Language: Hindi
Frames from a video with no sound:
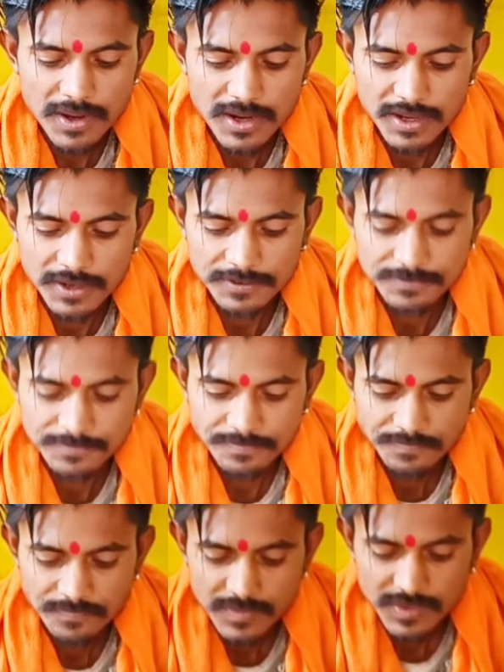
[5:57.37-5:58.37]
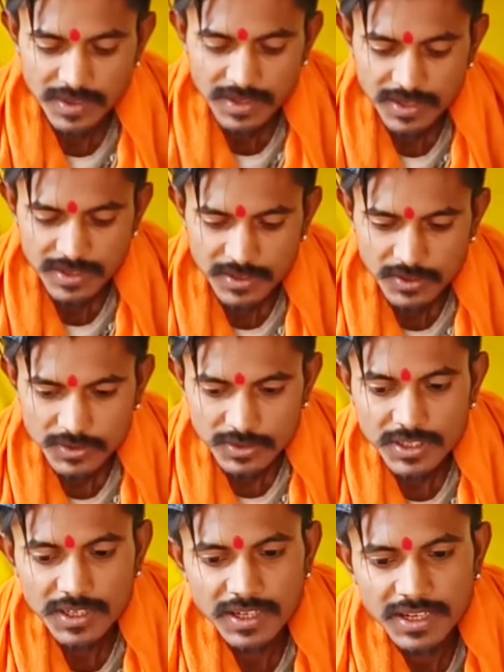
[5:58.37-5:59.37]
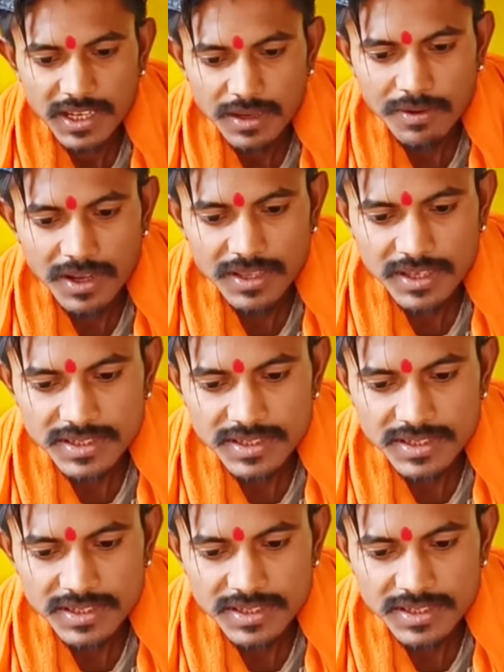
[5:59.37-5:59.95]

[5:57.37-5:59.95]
फल है छीलने के बाद